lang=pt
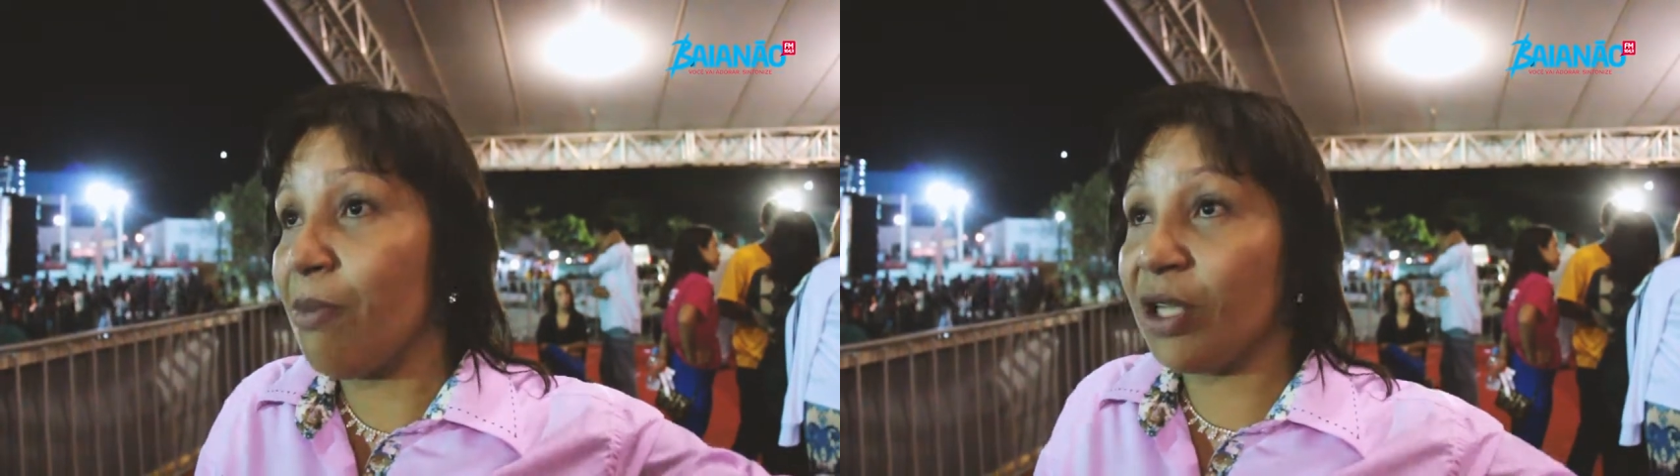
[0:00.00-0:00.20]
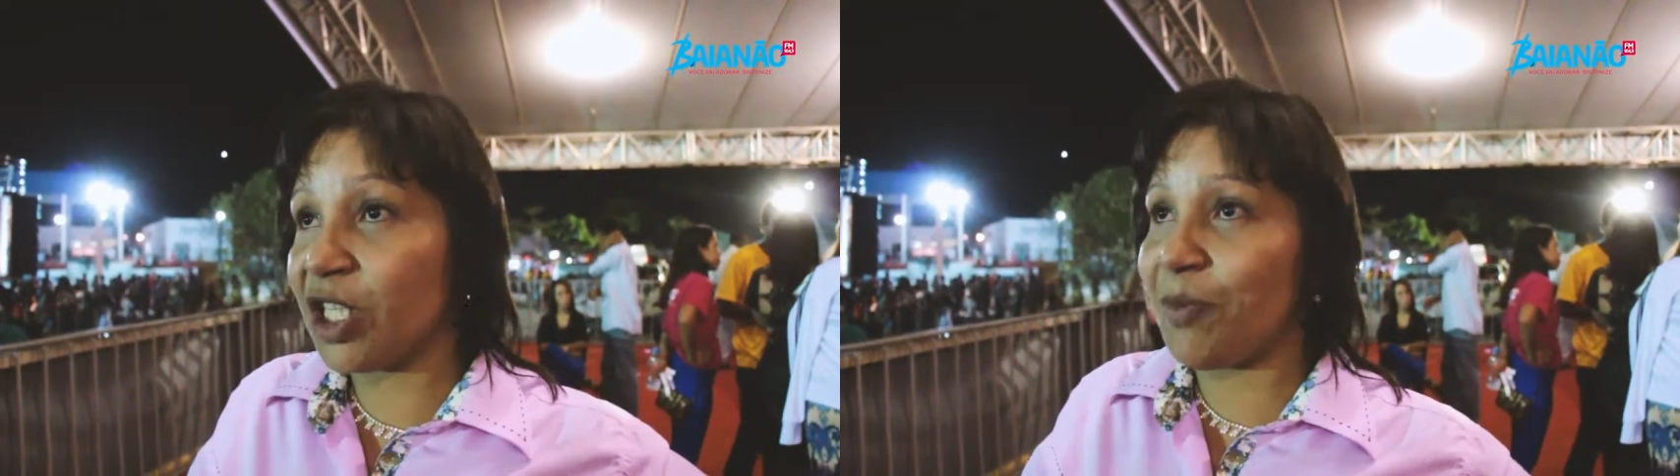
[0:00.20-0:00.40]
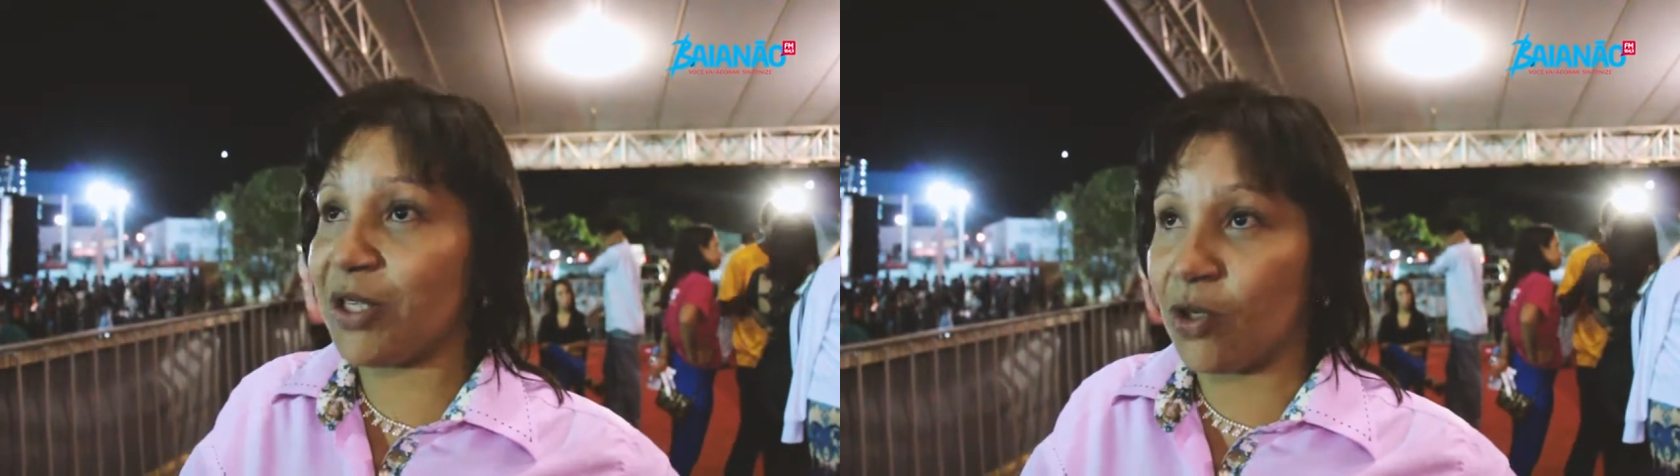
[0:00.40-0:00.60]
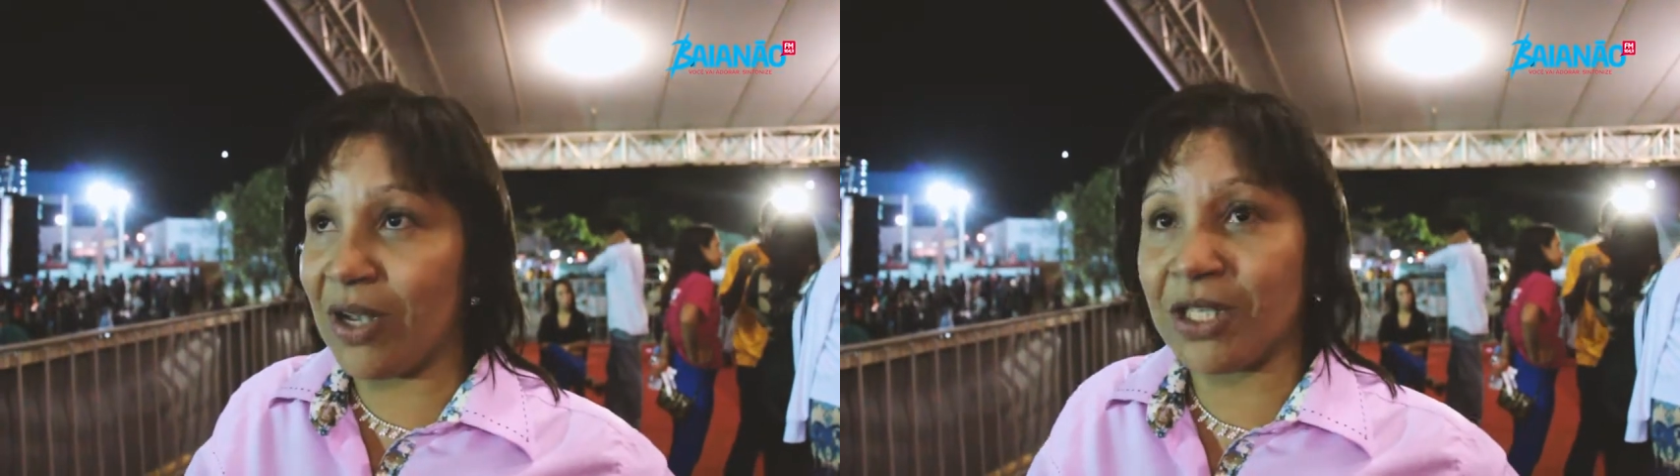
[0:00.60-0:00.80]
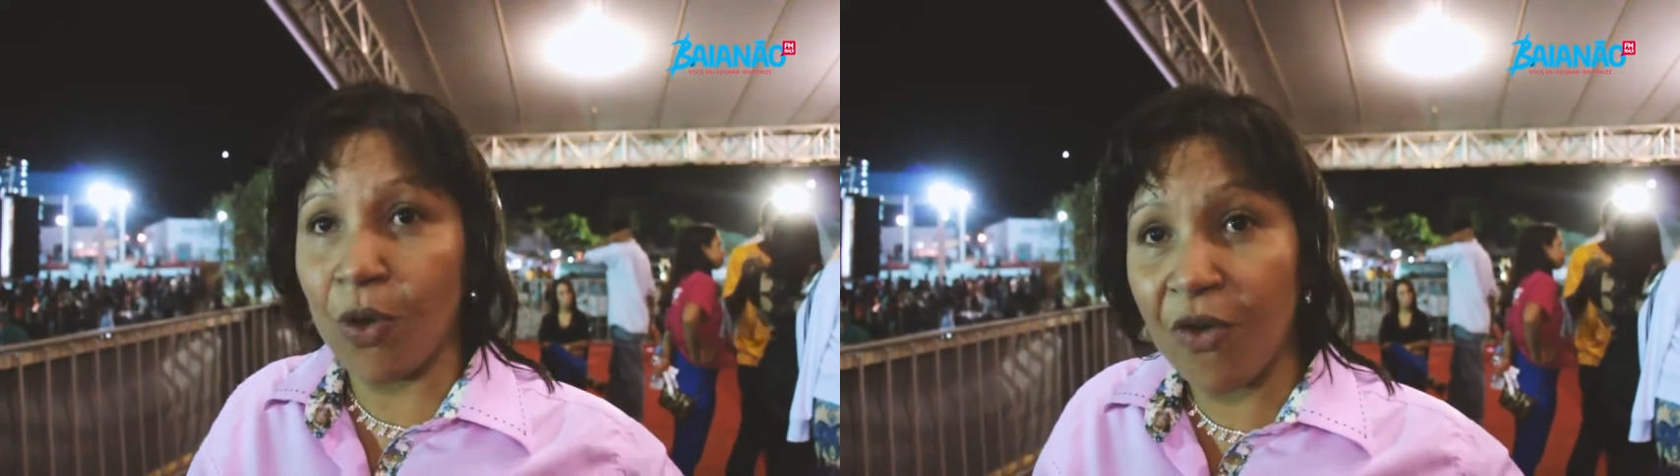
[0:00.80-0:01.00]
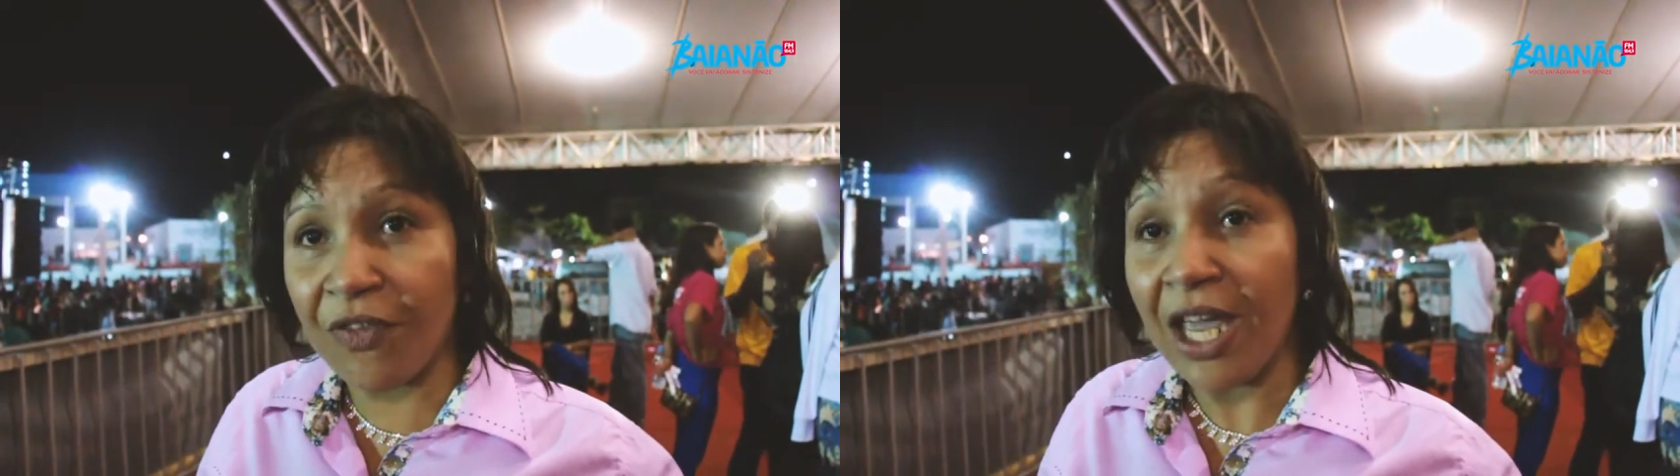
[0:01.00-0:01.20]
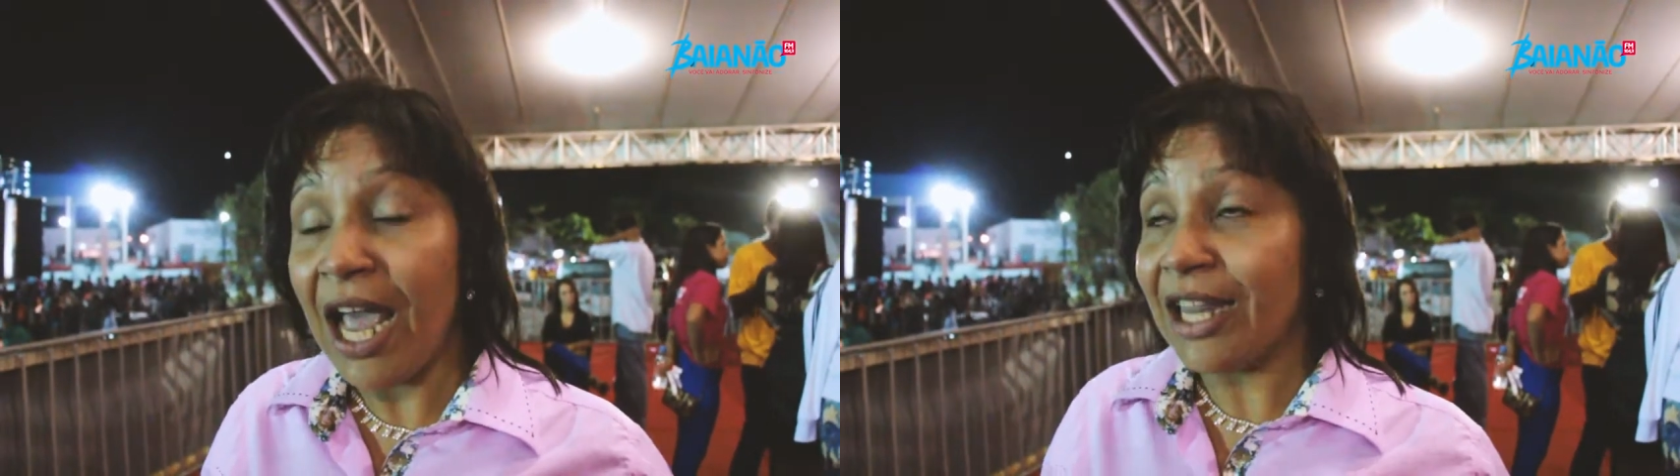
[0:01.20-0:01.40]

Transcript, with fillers: muitas pessoas ouvem.